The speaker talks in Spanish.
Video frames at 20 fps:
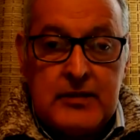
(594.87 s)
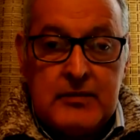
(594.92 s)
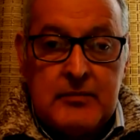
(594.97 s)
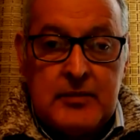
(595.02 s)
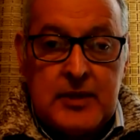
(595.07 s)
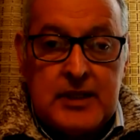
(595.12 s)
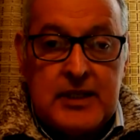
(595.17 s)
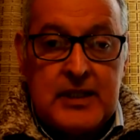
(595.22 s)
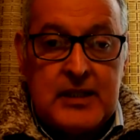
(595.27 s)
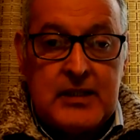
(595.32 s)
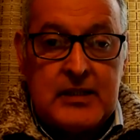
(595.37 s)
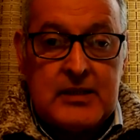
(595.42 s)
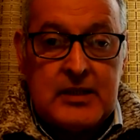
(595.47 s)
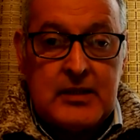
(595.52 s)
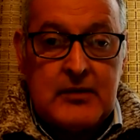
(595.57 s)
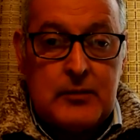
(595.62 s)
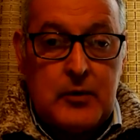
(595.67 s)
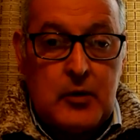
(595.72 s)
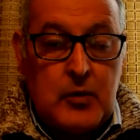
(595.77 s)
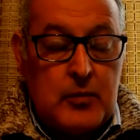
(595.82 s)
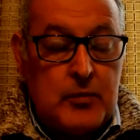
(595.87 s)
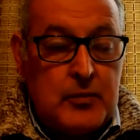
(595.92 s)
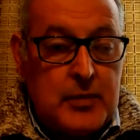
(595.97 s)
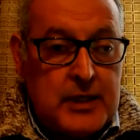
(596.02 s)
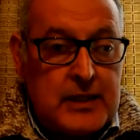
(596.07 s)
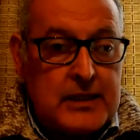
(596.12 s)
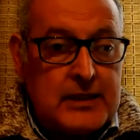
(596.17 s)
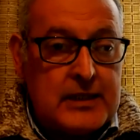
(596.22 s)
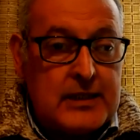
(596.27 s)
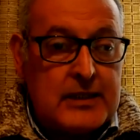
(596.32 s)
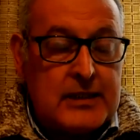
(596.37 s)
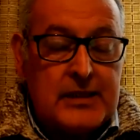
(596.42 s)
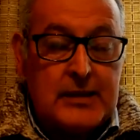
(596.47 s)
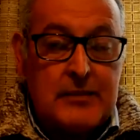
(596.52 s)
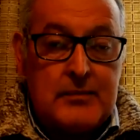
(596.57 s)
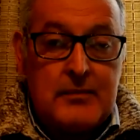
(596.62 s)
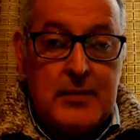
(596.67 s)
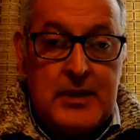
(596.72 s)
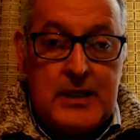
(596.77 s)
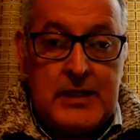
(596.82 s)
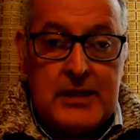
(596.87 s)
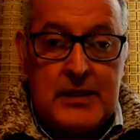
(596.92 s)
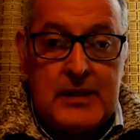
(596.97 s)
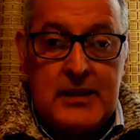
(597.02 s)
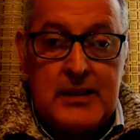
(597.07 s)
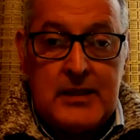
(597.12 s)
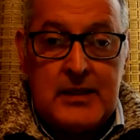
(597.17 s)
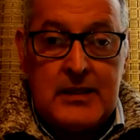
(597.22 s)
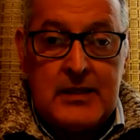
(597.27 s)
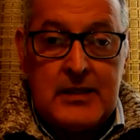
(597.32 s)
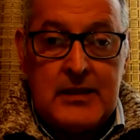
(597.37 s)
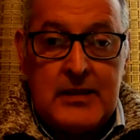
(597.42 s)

para que se conviertan también